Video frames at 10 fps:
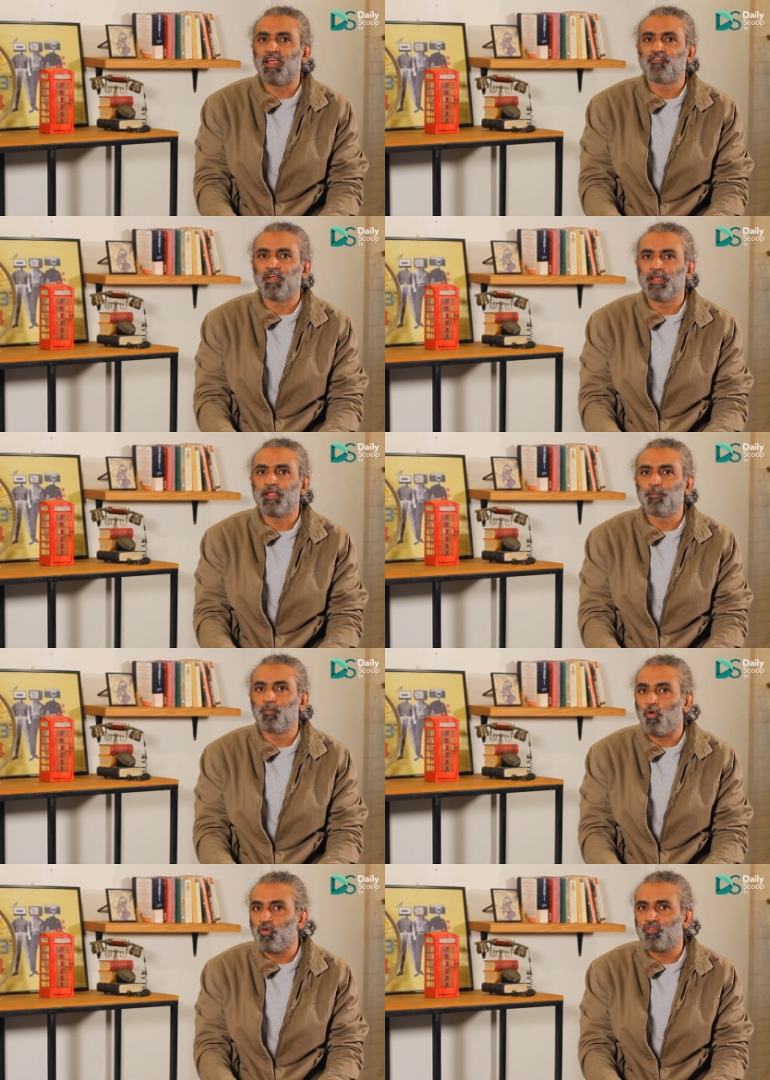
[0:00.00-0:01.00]
जी एफ आई ए की
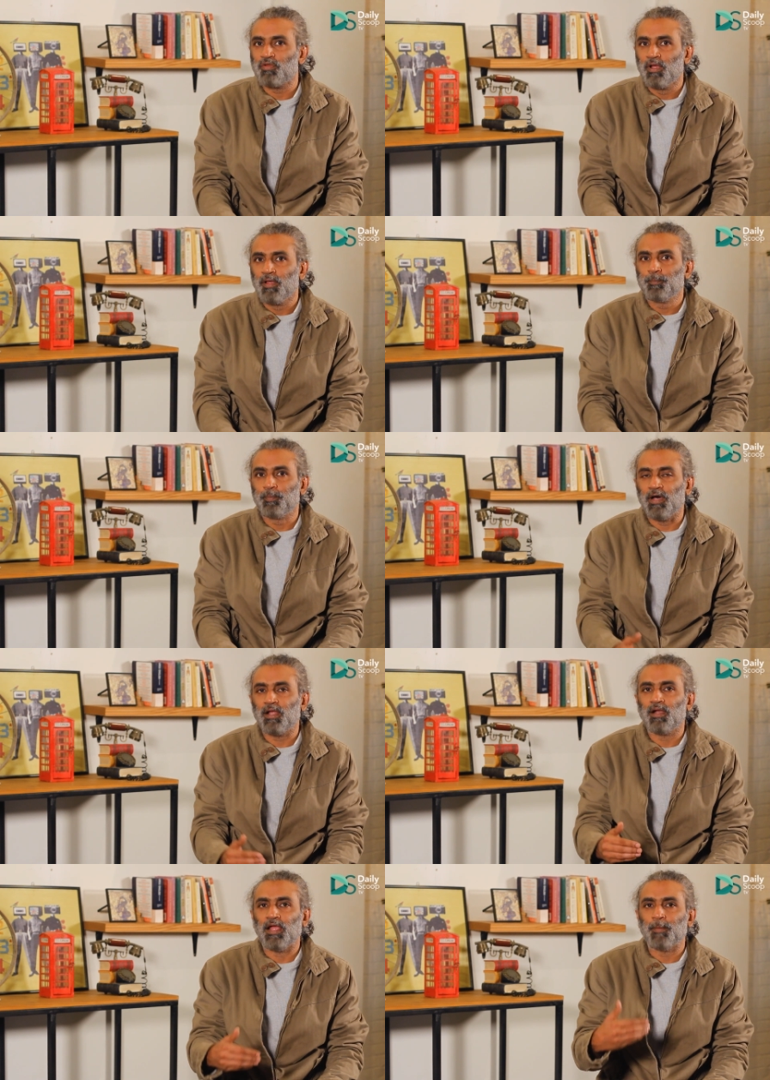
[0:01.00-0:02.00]
पोस्ट
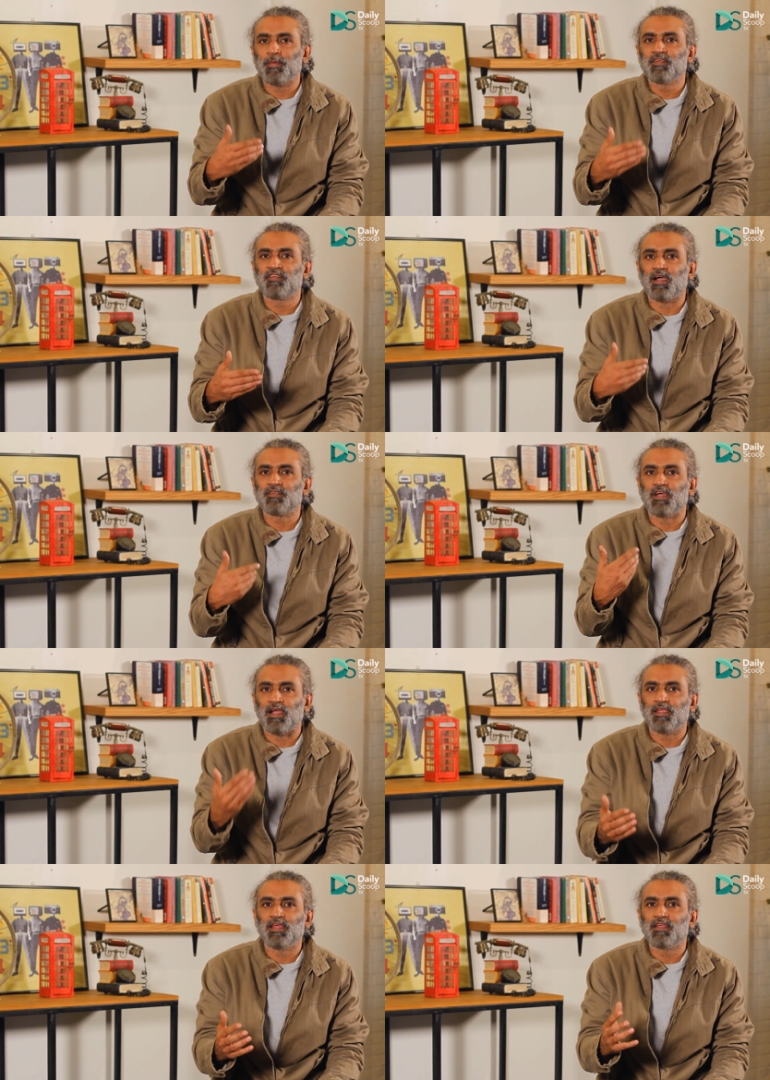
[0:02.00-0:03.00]
पर अहमद इसाक
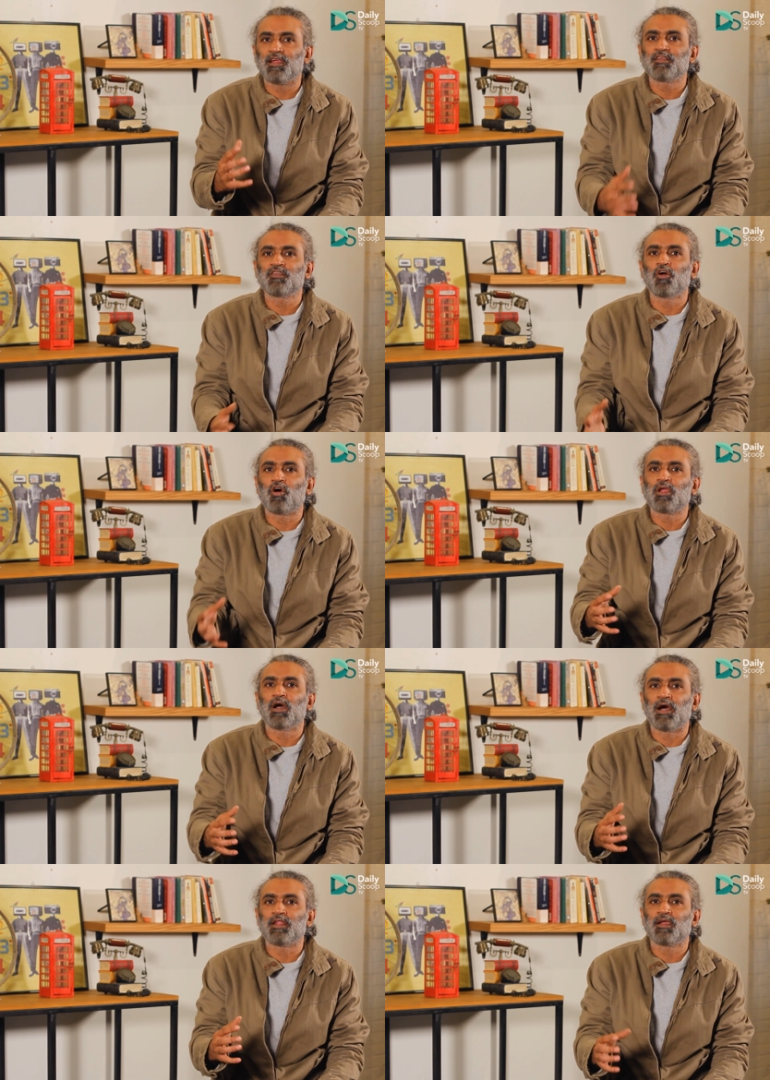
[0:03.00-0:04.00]
जहांगीर या किसी और
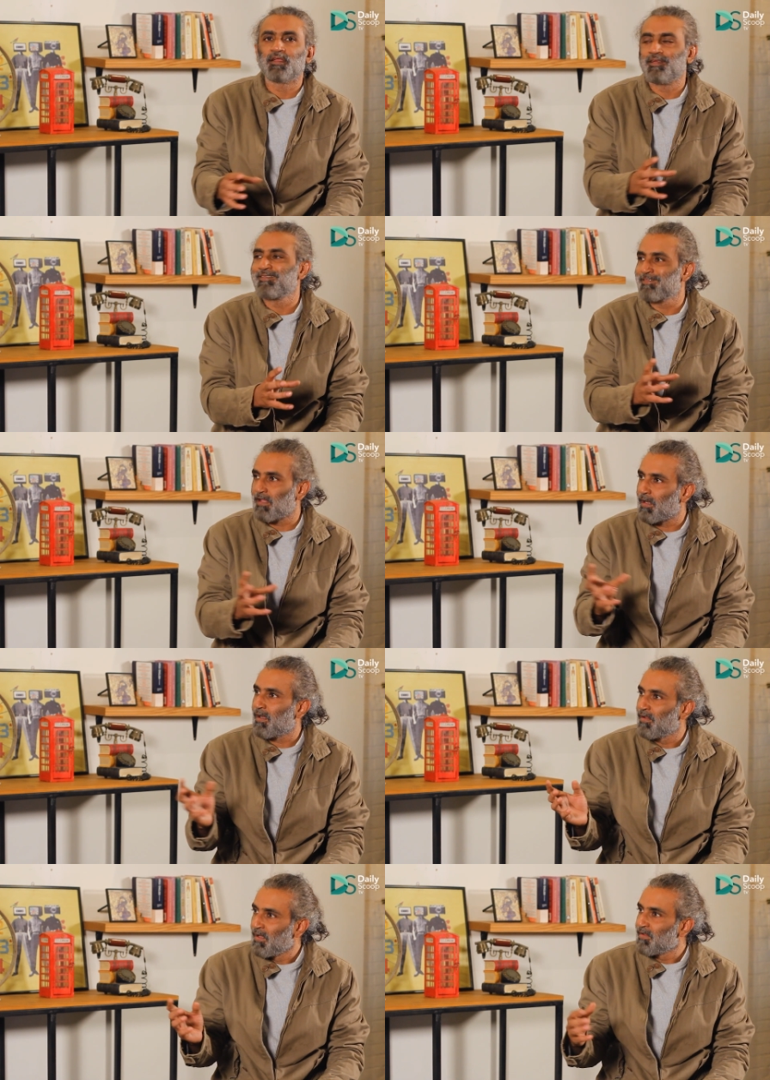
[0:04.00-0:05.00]
का आला किस
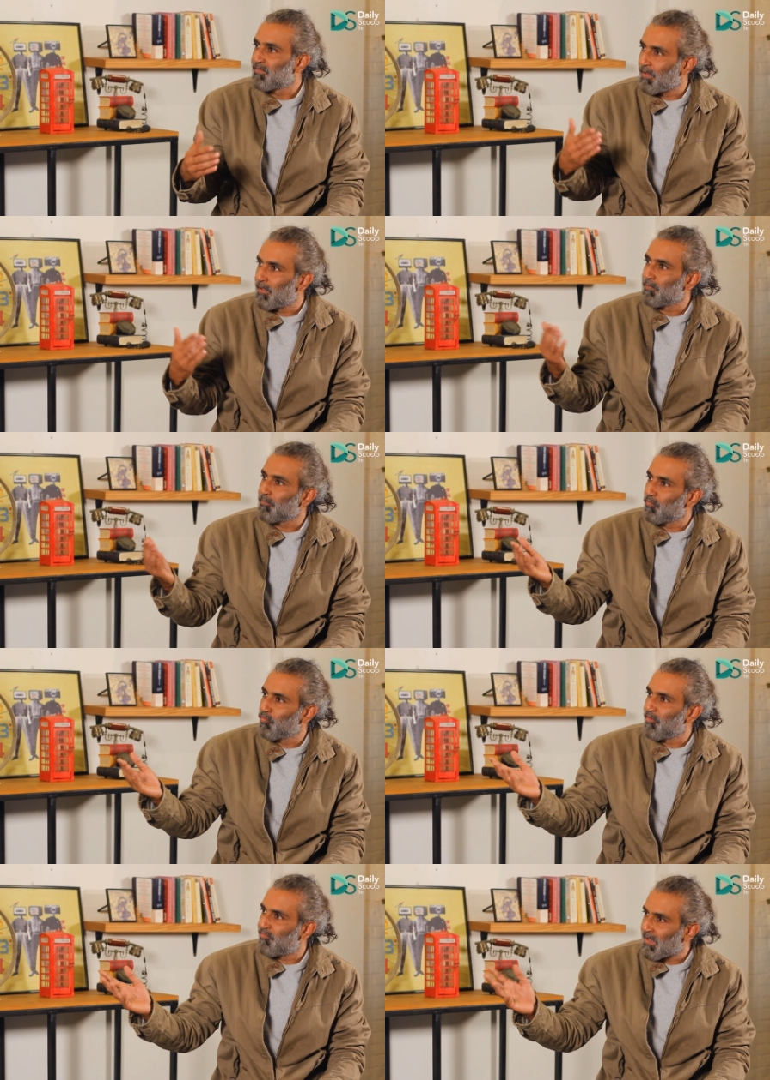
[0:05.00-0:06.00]
तरह से
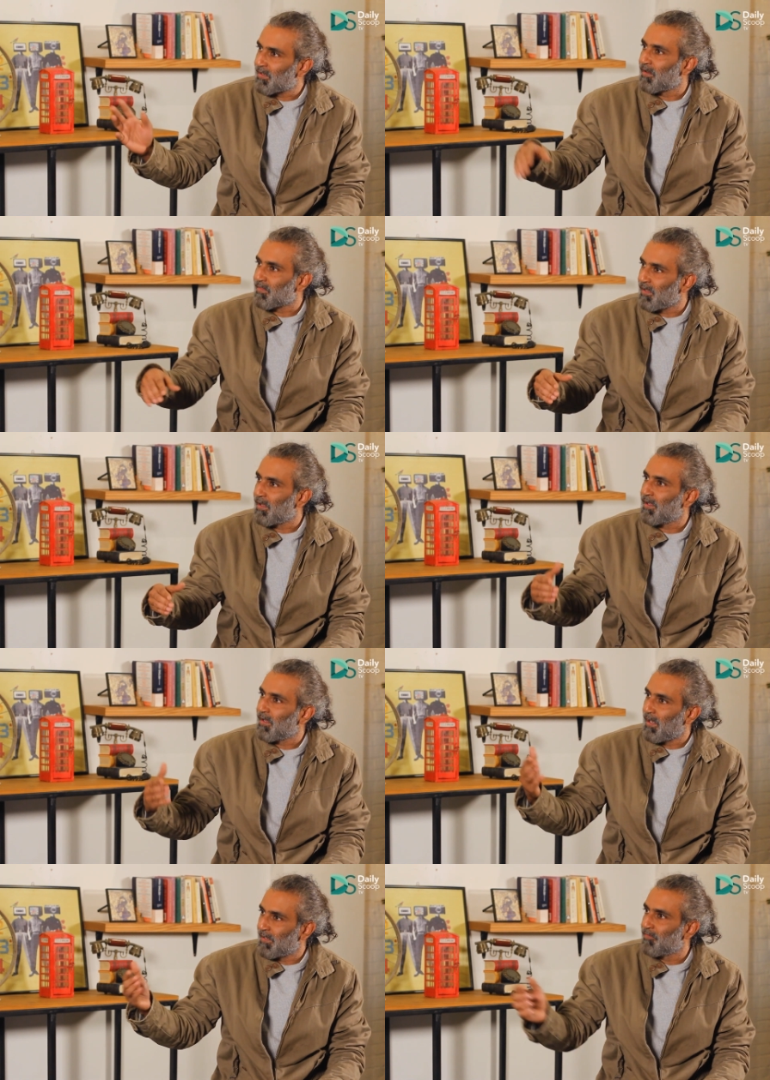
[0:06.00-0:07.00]
वो इफ़ेक्ट करता है
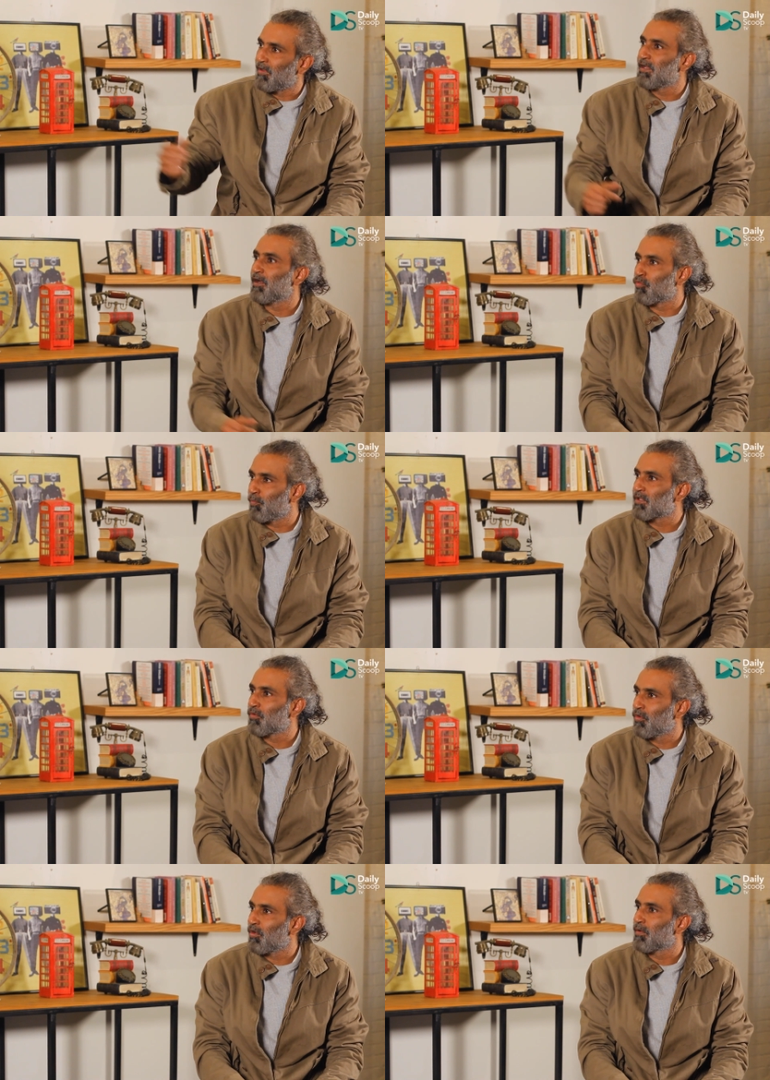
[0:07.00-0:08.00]
आने वाली हुकूमत
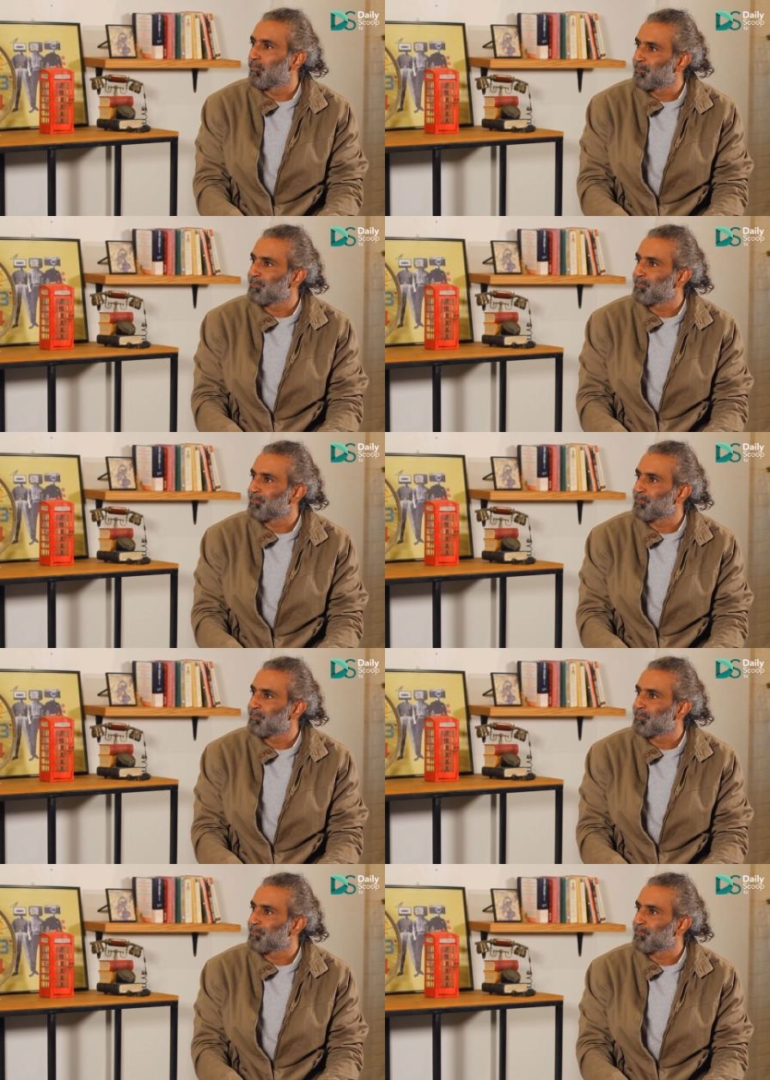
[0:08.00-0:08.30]
को और